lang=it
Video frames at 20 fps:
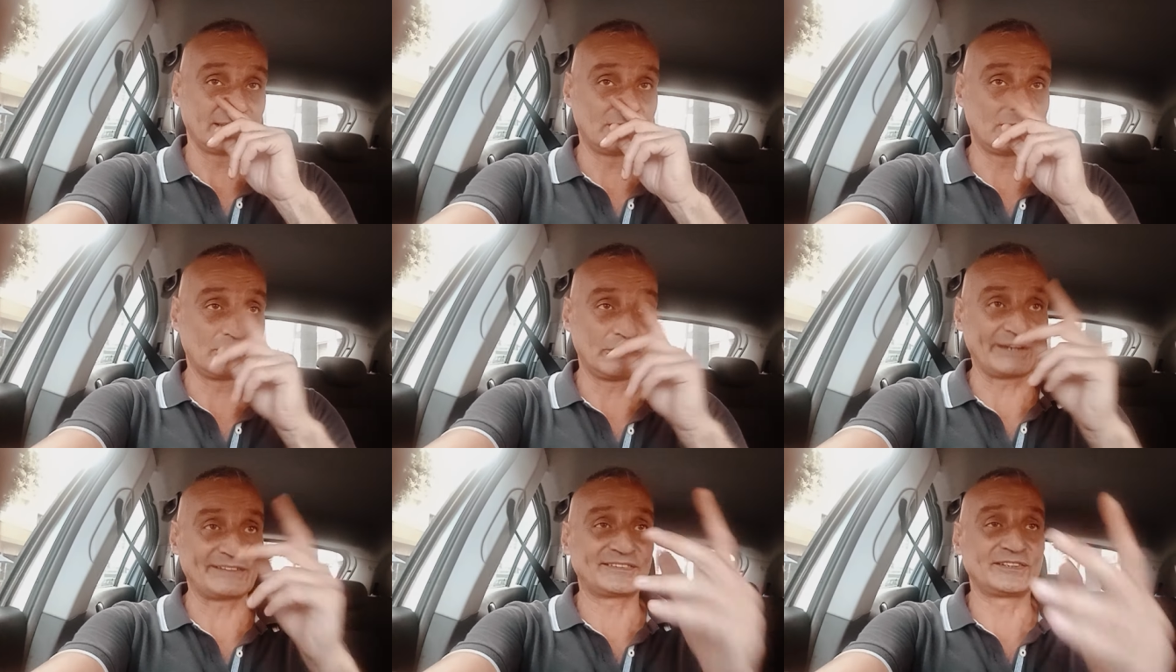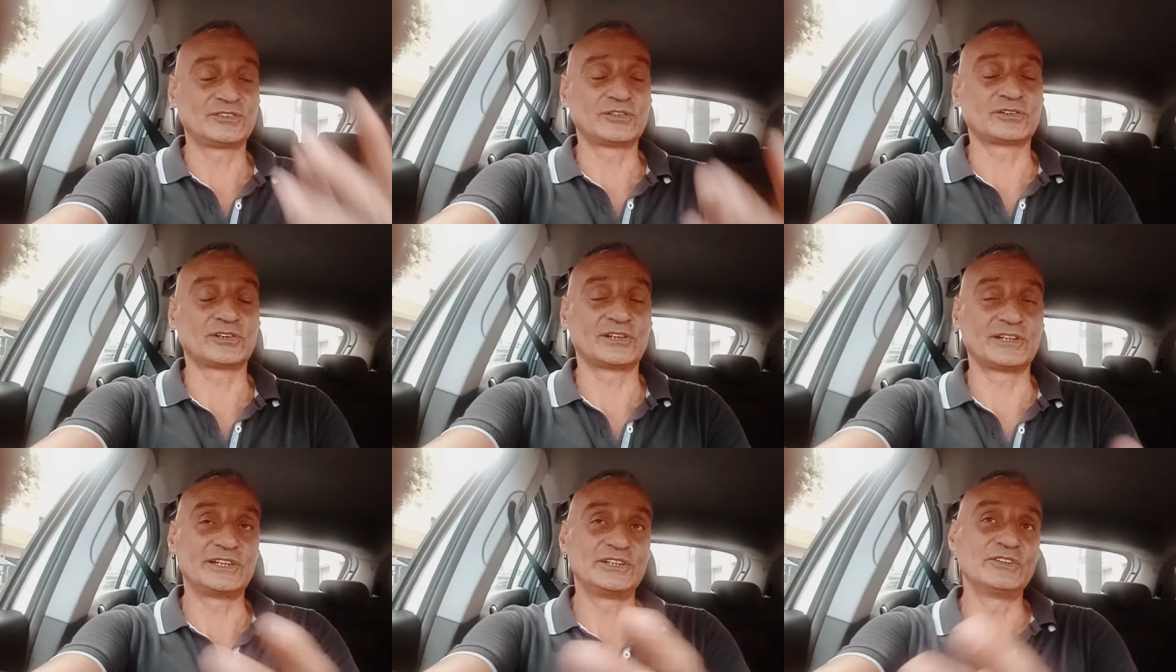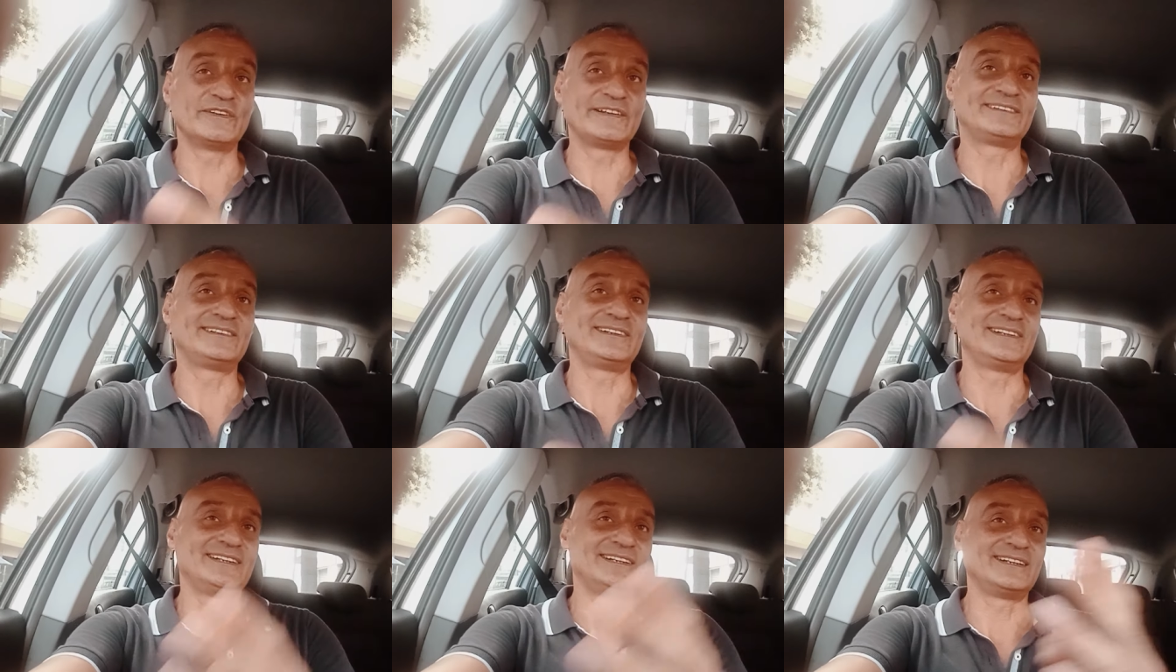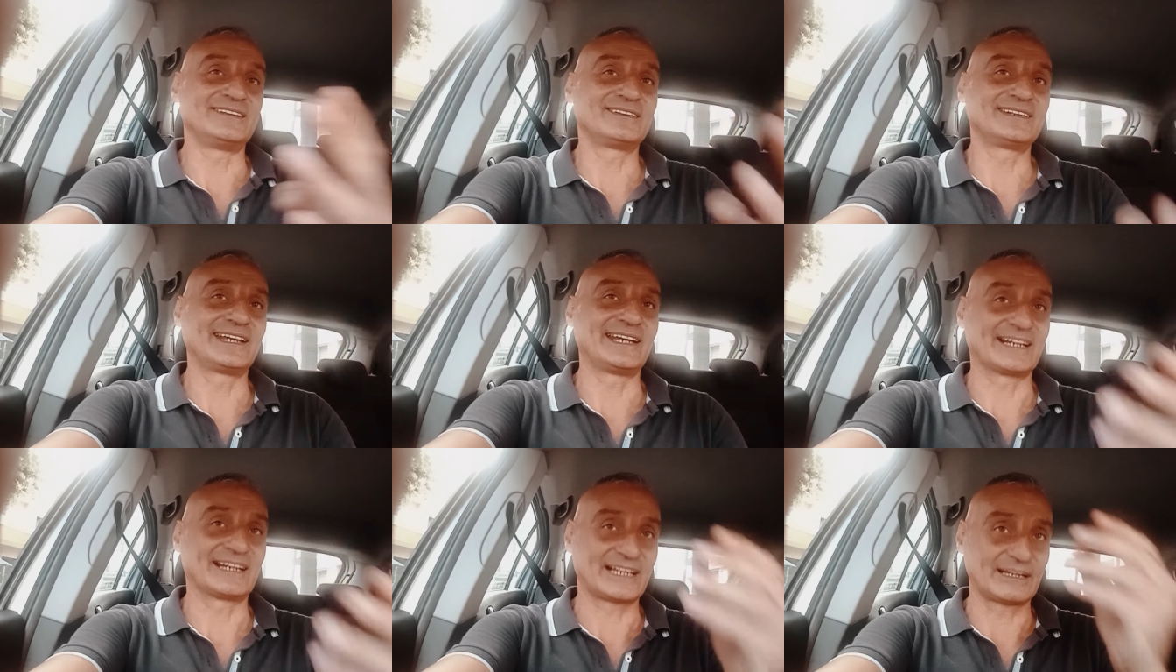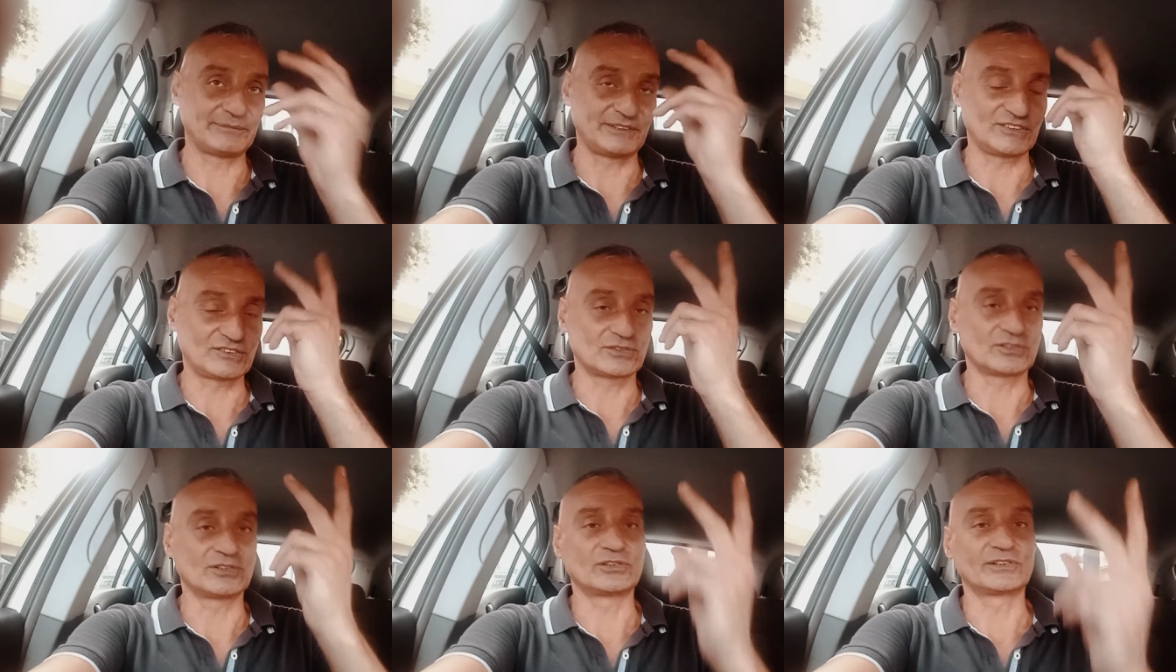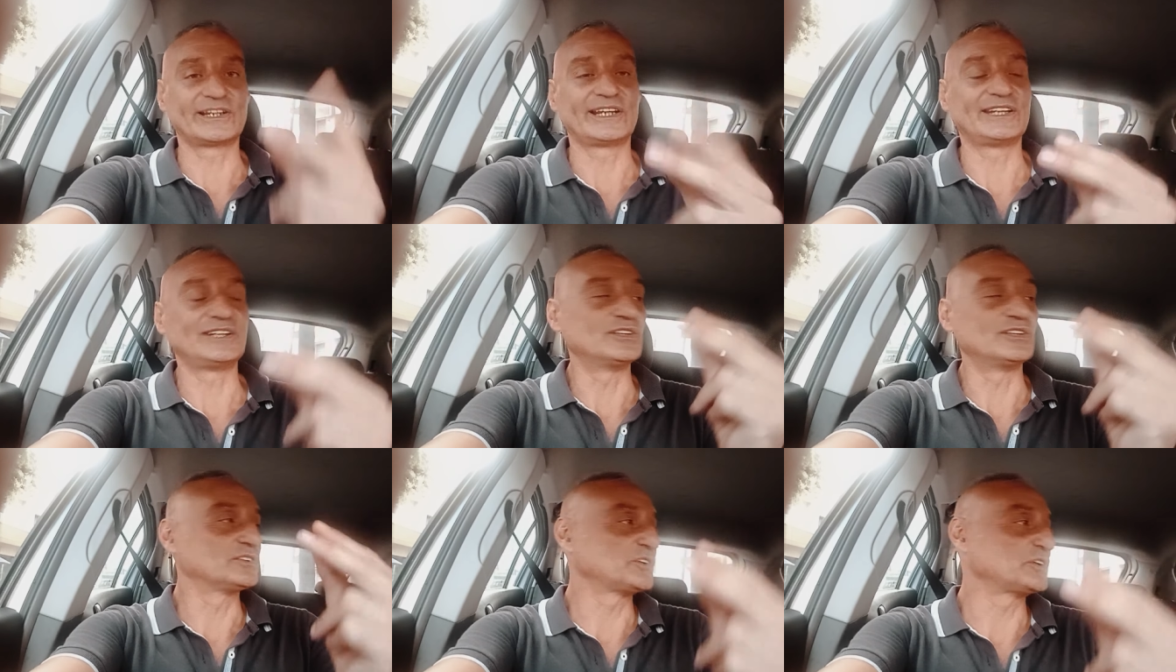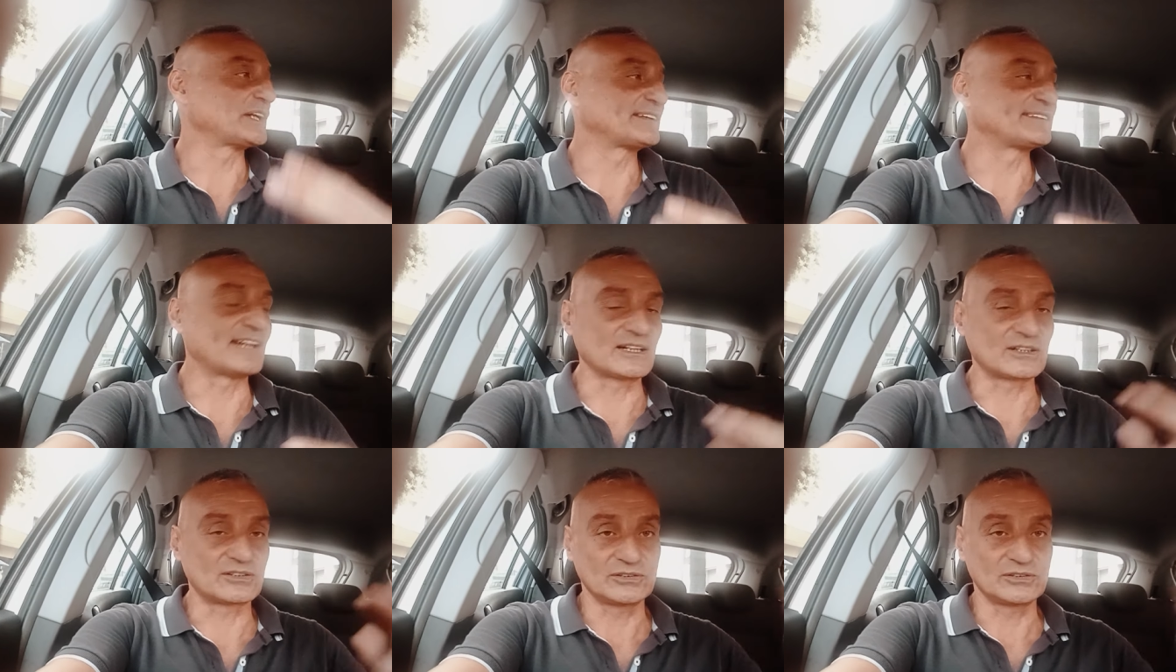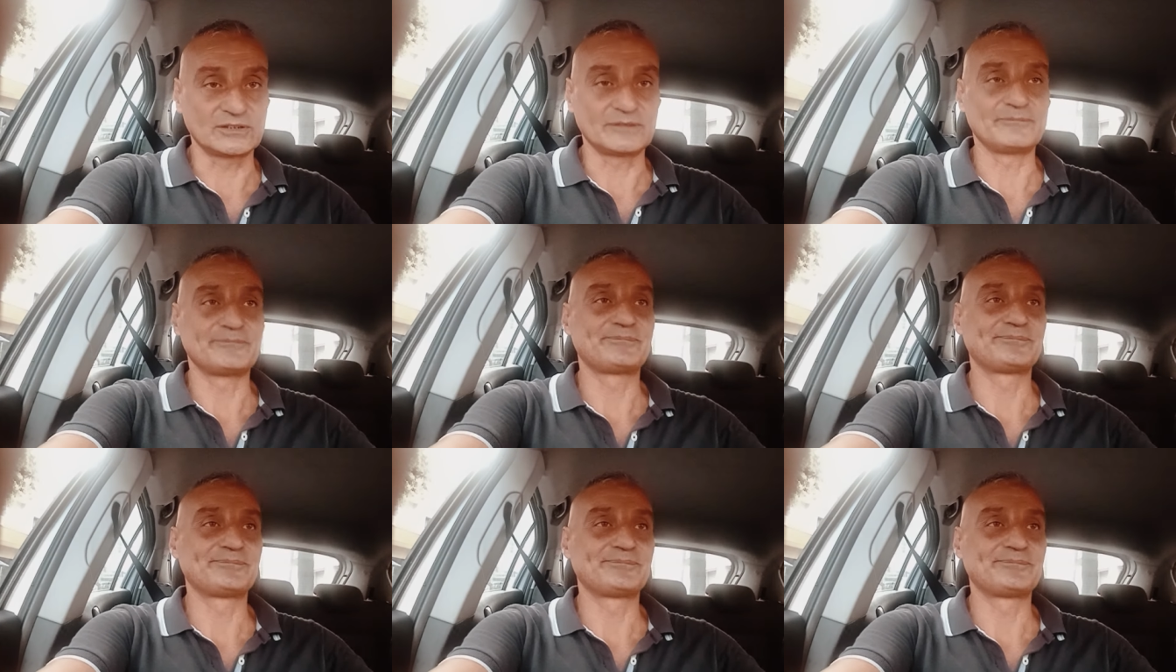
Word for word: questi sono gli Juventini che capiscono che io non attacco